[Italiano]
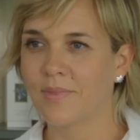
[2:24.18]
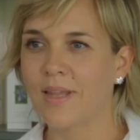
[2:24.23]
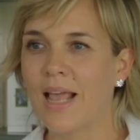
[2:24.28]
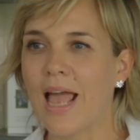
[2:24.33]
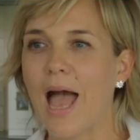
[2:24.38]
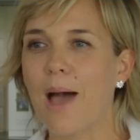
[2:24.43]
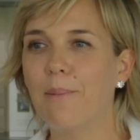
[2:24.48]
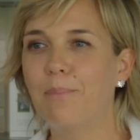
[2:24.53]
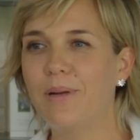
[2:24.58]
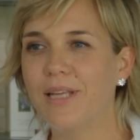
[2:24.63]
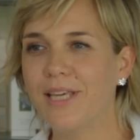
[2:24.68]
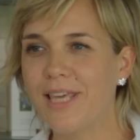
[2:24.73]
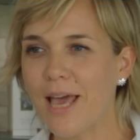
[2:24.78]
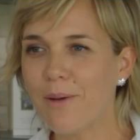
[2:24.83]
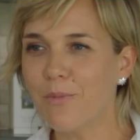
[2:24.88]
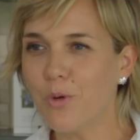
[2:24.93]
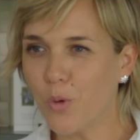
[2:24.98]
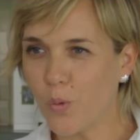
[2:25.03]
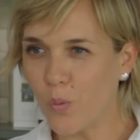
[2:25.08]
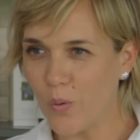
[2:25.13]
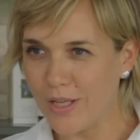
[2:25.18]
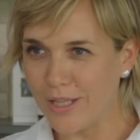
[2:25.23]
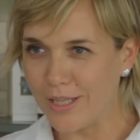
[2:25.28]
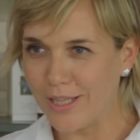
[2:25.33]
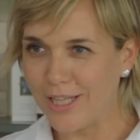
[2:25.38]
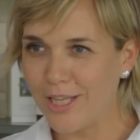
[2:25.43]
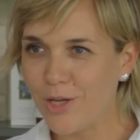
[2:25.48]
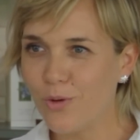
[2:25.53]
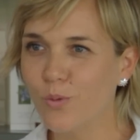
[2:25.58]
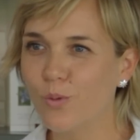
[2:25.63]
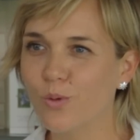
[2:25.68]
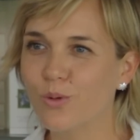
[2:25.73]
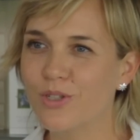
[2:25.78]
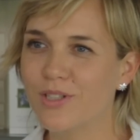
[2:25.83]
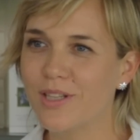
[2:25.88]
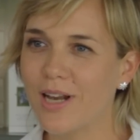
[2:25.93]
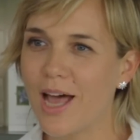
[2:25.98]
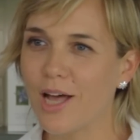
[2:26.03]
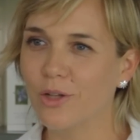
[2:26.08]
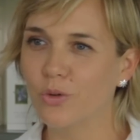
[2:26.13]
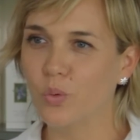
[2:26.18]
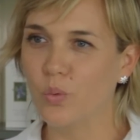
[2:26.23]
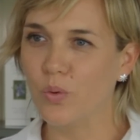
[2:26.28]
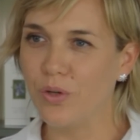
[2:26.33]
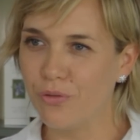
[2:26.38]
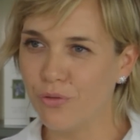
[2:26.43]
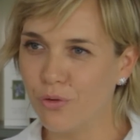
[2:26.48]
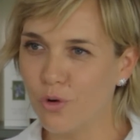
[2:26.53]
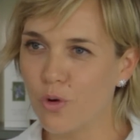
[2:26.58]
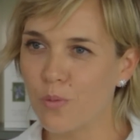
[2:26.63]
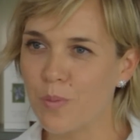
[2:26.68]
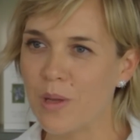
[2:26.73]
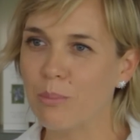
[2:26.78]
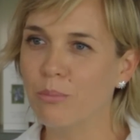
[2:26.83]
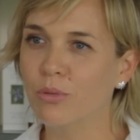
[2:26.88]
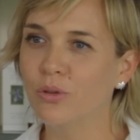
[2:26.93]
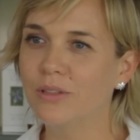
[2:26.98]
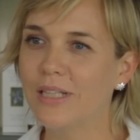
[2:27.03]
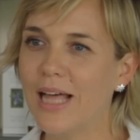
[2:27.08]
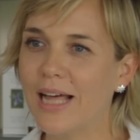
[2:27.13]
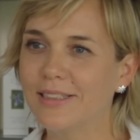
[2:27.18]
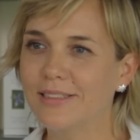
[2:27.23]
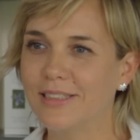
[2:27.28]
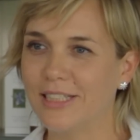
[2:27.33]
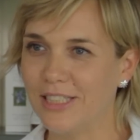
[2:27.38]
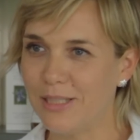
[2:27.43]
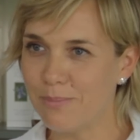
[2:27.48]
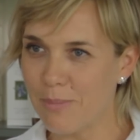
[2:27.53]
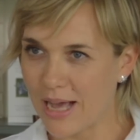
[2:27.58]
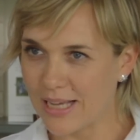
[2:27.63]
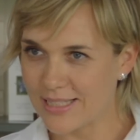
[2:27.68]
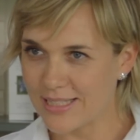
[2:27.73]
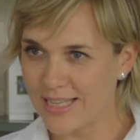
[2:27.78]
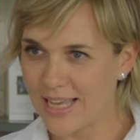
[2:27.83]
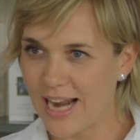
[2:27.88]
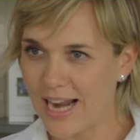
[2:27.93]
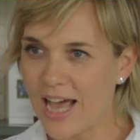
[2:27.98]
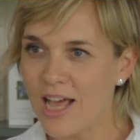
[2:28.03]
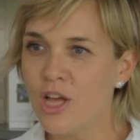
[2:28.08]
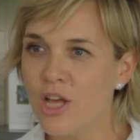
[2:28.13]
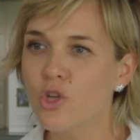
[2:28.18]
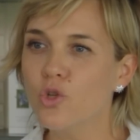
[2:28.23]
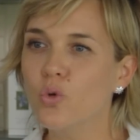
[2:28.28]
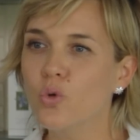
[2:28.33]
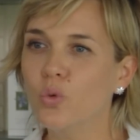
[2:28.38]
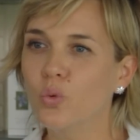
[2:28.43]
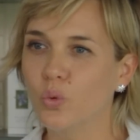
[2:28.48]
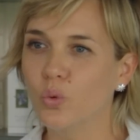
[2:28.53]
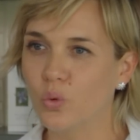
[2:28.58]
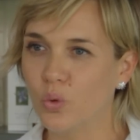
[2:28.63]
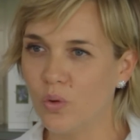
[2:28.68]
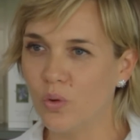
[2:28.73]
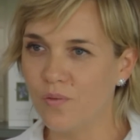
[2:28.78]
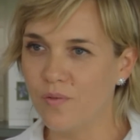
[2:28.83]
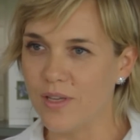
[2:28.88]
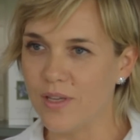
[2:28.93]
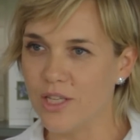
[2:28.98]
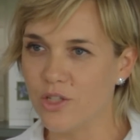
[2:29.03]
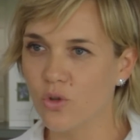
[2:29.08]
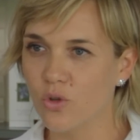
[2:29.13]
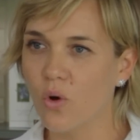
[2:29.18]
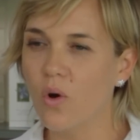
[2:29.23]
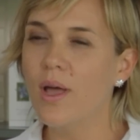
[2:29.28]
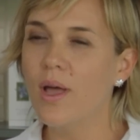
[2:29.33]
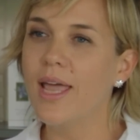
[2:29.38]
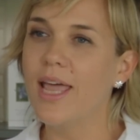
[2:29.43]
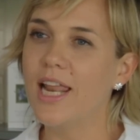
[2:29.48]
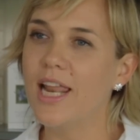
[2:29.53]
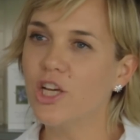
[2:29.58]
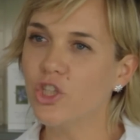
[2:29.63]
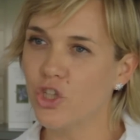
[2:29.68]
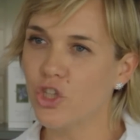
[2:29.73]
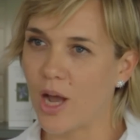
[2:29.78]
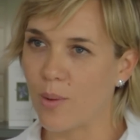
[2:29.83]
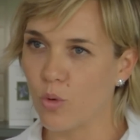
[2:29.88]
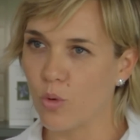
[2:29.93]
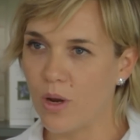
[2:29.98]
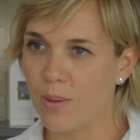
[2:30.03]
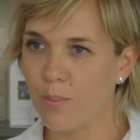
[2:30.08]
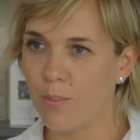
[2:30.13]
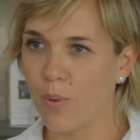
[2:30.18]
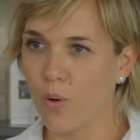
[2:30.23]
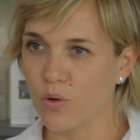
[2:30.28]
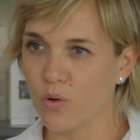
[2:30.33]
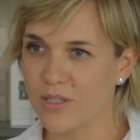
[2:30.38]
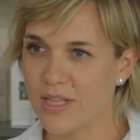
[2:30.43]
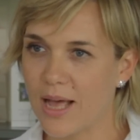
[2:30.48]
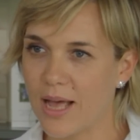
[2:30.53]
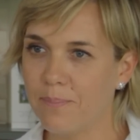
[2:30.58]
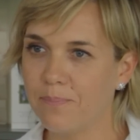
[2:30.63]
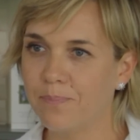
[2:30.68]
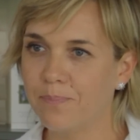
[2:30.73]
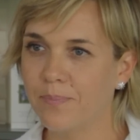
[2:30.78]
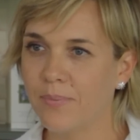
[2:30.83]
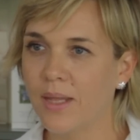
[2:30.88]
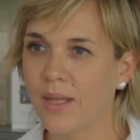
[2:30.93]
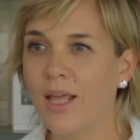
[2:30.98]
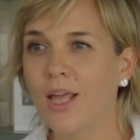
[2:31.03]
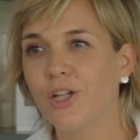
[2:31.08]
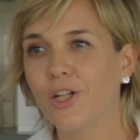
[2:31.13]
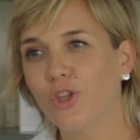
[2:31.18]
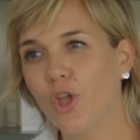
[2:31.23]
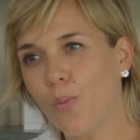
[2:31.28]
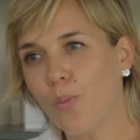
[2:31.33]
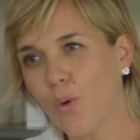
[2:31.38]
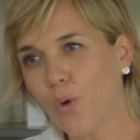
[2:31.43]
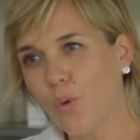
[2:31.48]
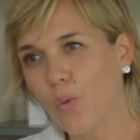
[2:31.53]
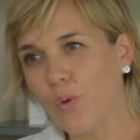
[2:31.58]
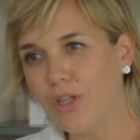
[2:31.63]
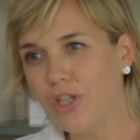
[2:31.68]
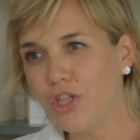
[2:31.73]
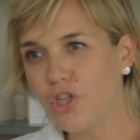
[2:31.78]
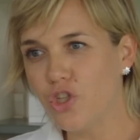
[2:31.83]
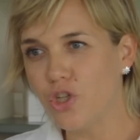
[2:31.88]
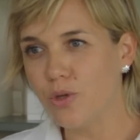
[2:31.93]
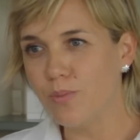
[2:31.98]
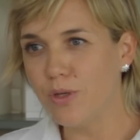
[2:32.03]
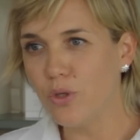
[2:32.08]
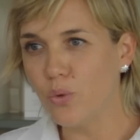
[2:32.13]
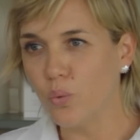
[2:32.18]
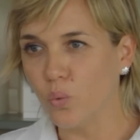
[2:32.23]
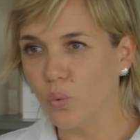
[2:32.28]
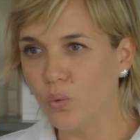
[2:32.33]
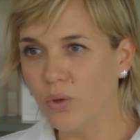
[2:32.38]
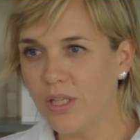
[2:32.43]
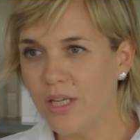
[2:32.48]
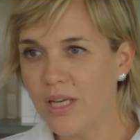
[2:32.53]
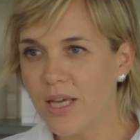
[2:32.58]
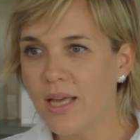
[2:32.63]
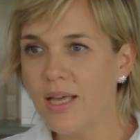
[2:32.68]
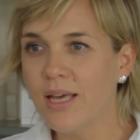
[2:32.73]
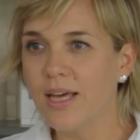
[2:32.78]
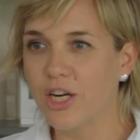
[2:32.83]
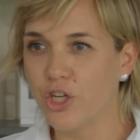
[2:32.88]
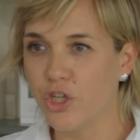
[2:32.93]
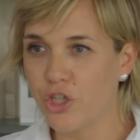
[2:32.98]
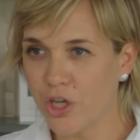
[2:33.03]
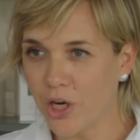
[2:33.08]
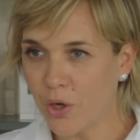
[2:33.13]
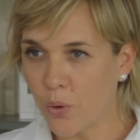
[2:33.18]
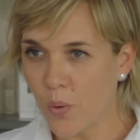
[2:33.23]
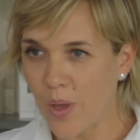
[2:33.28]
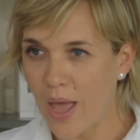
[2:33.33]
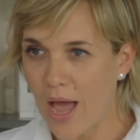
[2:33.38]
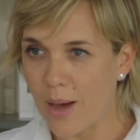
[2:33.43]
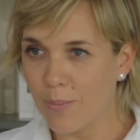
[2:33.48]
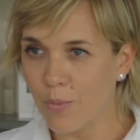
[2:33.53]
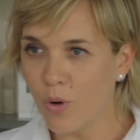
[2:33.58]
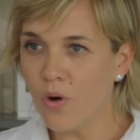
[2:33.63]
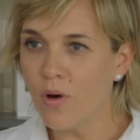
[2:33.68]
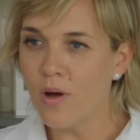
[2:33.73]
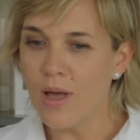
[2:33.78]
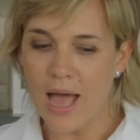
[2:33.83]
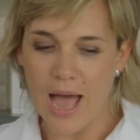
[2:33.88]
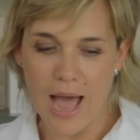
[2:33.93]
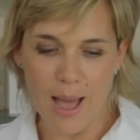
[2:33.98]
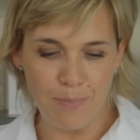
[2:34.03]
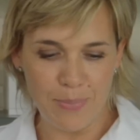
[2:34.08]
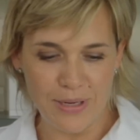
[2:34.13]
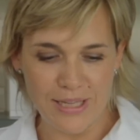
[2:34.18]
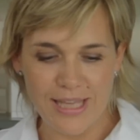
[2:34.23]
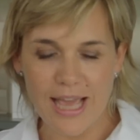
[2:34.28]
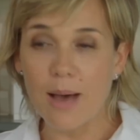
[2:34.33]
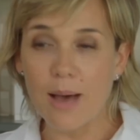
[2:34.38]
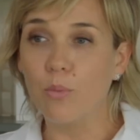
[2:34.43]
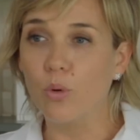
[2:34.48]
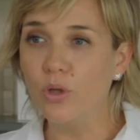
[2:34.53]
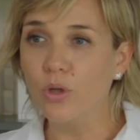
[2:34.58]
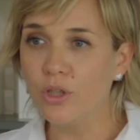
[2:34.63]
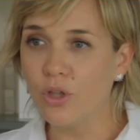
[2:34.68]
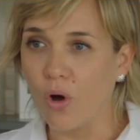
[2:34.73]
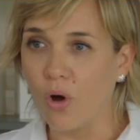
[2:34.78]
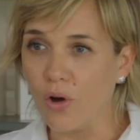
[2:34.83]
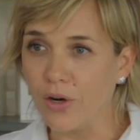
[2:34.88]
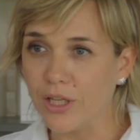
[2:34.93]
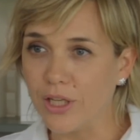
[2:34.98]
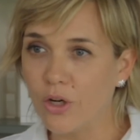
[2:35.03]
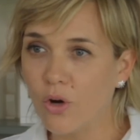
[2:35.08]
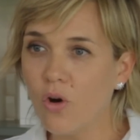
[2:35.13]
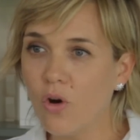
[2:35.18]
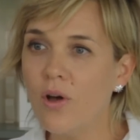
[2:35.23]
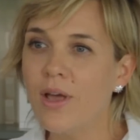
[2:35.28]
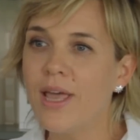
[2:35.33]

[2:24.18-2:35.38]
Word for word: Applichiamo quindi uno strato uniforme e abbondante di maschera su tutto il viso e lasciamola in posa. Dopo 15 minuti risciacquiamo, applichiamo il tonico